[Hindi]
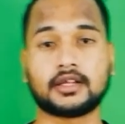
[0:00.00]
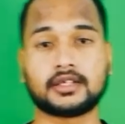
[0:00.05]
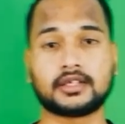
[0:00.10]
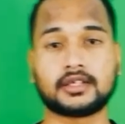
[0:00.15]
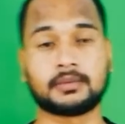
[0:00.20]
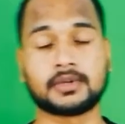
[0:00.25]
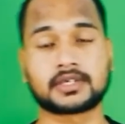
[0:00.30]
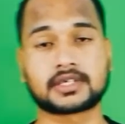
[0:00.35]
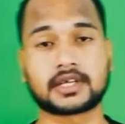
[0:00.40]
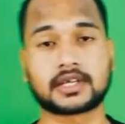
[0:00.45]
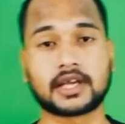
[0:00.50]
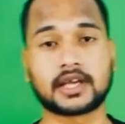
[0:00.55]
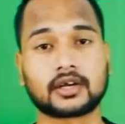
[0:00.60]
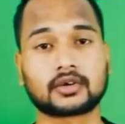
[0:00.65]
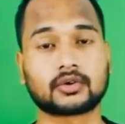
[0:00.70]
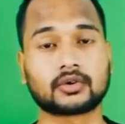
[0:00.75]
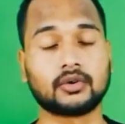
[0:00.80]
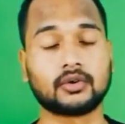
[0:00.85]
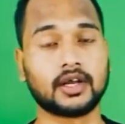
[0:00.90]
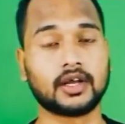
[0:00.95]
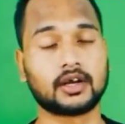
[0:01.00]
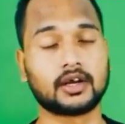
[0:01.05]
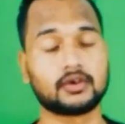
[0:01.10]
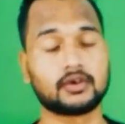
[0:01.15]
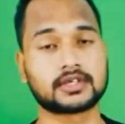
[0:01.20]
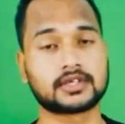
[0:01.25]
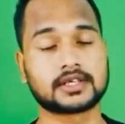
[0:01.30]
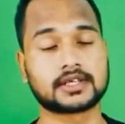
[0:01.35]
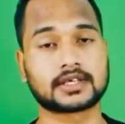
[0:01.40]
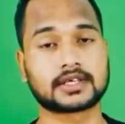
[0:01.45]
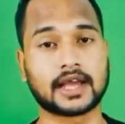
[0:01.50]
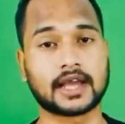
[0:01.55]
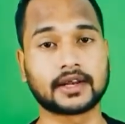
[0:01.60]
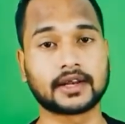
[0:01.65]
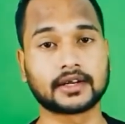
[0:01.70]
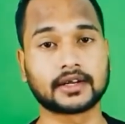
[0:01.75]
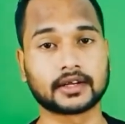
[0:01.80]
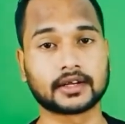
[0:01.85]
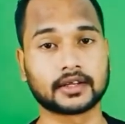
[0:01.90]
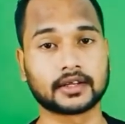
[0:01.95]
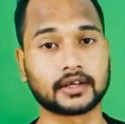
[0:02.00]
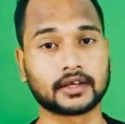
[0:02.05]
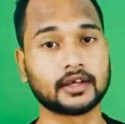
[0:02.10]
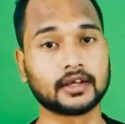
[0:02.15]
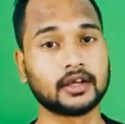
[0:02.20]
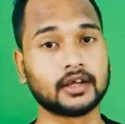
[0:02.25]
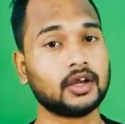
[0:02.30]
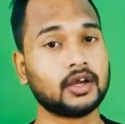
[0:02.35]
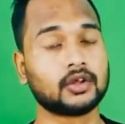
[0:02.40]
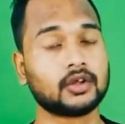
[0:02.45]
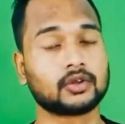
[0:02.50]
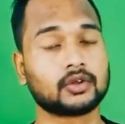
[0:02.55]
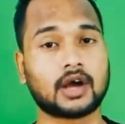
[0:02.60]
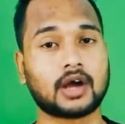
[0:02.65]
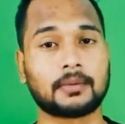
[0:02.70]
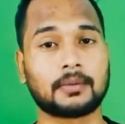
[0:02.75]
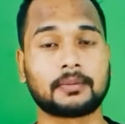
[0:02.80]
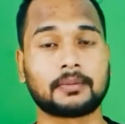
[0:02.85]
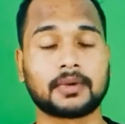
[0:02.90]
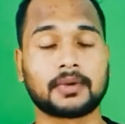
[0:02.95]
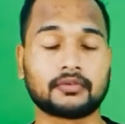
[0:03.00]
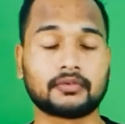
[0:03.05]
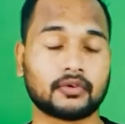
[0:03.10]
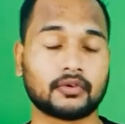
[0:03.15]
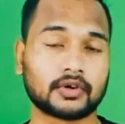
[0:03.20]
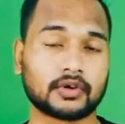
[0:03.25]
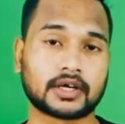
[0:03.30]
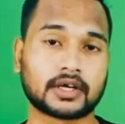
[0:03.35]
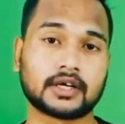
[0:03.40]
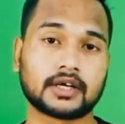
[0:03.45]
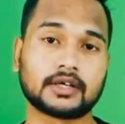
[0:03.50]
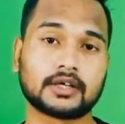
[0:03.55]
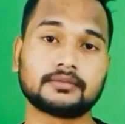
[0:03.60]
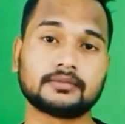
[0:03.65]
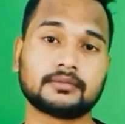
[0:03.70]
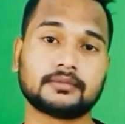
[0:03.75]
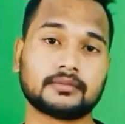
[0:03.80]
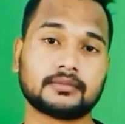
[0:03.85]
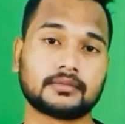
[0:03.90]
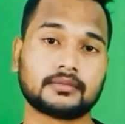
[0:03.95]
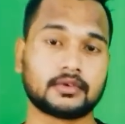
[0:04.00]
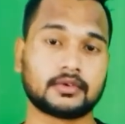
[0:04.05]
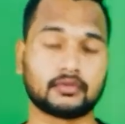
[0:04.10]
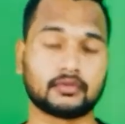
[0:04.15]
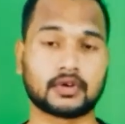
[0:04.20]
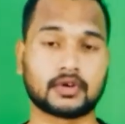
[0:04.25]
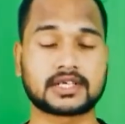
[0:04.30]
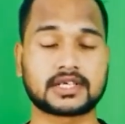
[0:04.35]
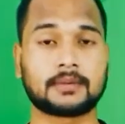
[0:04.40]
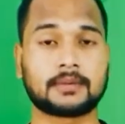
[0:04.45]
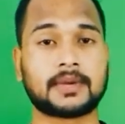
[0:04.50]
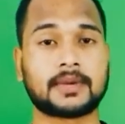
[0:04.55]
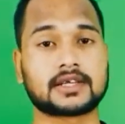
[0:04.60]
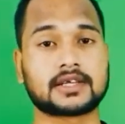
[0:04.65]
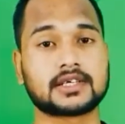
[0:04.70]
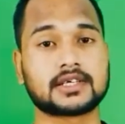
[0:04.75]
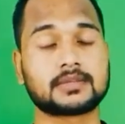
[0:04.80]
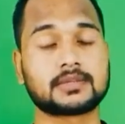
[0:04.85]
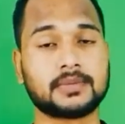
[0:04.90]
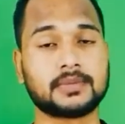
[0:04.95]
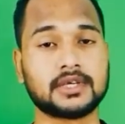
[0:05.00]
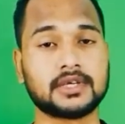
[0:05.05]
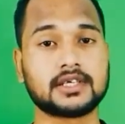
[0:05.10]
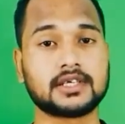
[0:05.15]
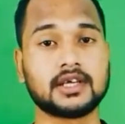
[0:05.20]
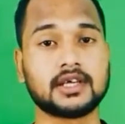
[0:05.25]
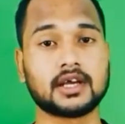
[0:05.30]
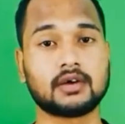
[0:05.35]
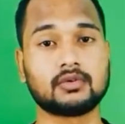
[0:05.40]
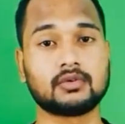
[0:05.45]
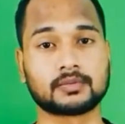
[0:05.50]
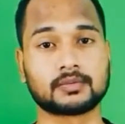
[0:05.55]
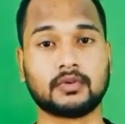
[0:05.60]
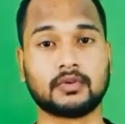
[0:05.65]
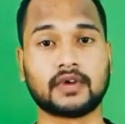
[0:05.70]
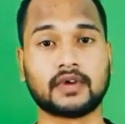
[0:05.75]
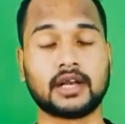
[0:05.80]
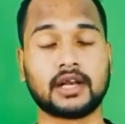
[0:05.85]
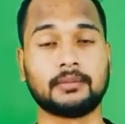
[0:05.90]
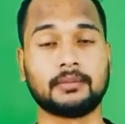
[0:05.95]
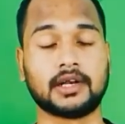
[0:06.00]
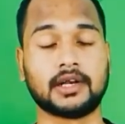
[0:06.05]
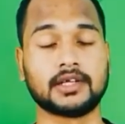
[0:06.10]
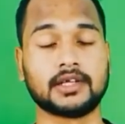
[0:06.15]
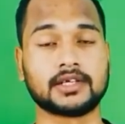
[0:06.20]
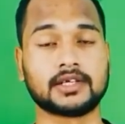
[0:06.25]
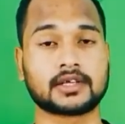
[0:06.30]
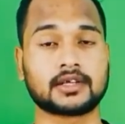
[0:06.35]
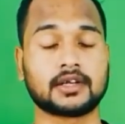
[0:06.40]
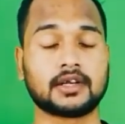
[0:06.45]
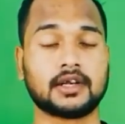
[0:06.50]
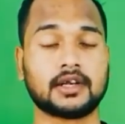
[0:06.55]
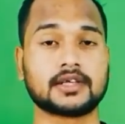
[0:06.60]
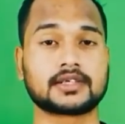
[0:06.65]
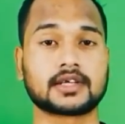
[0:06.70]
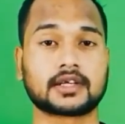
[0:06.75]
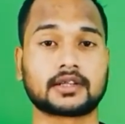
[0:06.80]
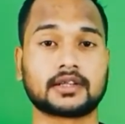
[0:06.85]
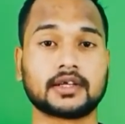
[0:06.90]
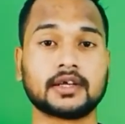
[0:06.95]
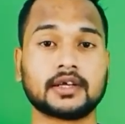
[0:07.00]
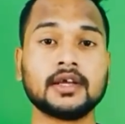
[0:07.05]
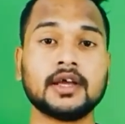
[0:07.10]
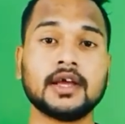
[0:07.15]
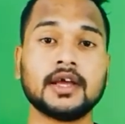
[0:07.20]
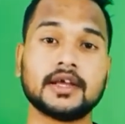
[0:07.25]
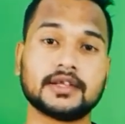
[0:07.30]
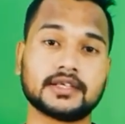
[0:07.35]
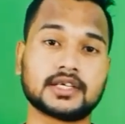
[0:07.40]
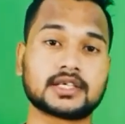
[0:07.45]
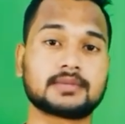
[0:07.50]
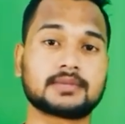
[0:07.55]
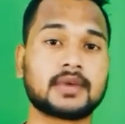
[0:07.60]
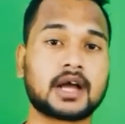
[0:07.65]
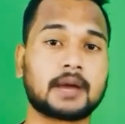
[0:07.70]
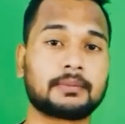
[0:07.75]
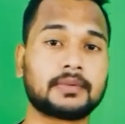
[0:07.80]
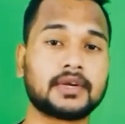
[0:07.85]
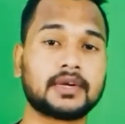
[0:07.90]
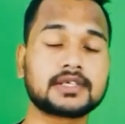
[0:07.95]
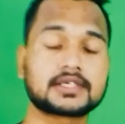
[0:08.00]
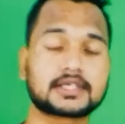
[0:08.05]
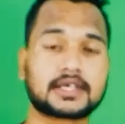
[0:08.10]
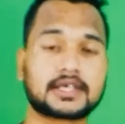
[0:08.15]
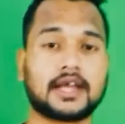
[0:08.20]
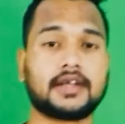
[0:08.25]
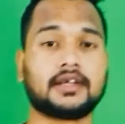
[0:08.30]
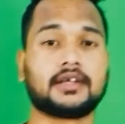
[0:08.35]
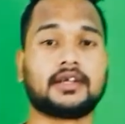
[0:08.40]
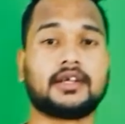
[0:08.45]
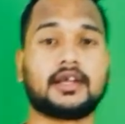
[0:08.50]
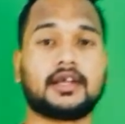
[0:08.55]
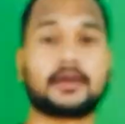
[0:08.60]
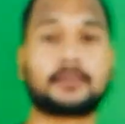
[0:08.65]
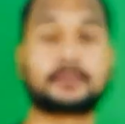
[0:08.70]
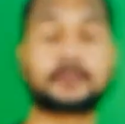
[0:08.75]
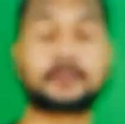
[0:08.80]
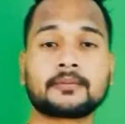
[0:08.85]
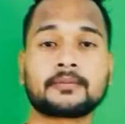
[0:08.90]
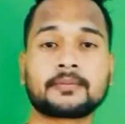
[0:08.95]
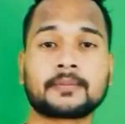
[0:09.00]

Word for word: जब स्कैनर खुलेगा उससे स्कैन कर देंगे तो आप अपने फ़ोन का व्हाट्सएप ऐसे पी या उस मोबाइल में ले जा ले सकते हैं जिसमें आपने स्कैन किया है